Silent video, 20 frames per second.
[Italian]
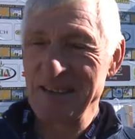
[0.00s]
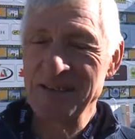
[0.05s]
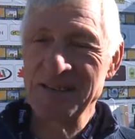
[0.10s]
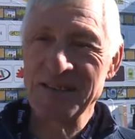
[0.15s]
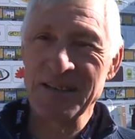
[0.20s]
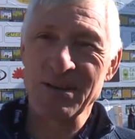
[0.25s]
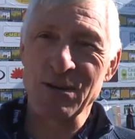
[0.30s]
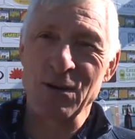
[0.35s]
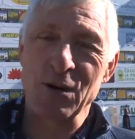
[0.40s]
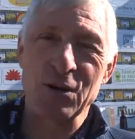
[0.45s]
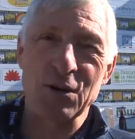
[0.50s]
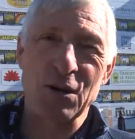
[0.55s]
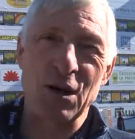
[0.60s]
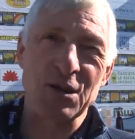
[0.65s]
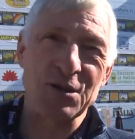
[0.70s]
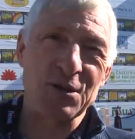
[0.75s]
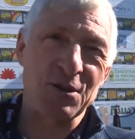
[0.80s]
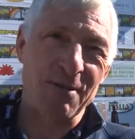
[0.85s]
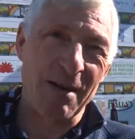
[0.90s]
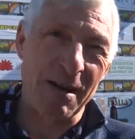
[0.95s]
il
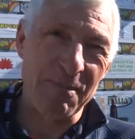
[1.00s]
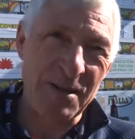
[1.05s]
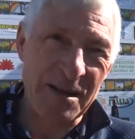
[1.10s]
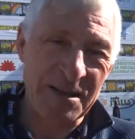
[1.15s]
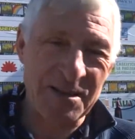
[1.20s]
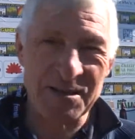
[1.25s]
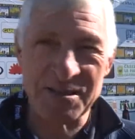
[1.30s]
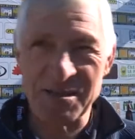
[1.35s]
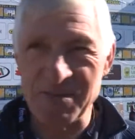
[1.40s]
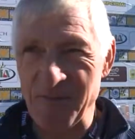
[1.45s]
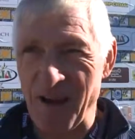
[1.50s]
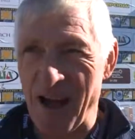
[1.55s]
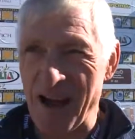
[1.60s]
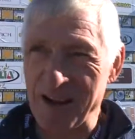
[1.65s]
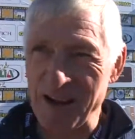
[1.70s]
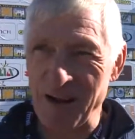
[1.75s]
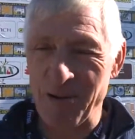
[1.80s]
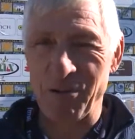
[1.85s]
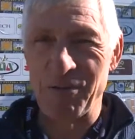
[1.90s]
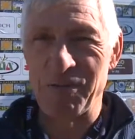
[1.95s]
ciclocross normalmente si
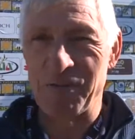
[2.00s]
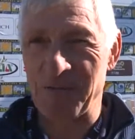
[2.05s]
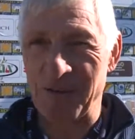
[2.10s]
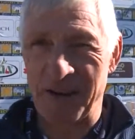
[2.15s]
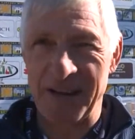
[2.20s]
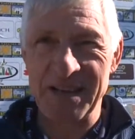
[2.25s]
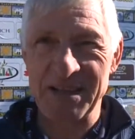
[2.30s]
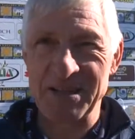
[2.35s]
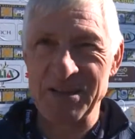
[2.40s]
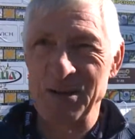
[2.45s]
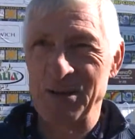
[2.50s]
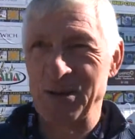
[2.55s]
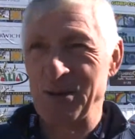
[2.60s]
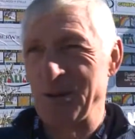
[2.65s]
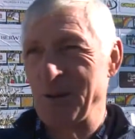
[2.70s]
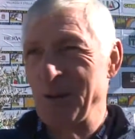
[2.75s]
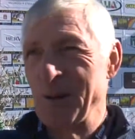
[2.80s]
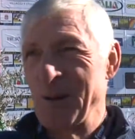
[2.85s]
fa anche col freddo,